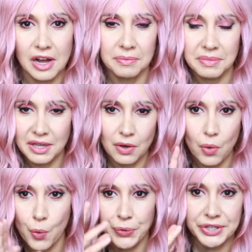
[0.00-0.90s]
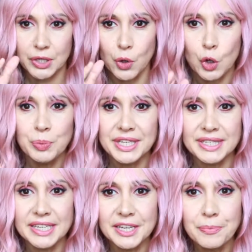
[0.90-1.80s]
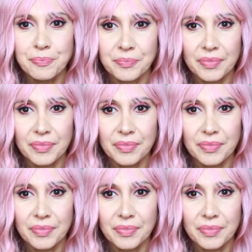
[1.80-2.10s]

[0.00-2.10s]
hein, mais euh, remixée.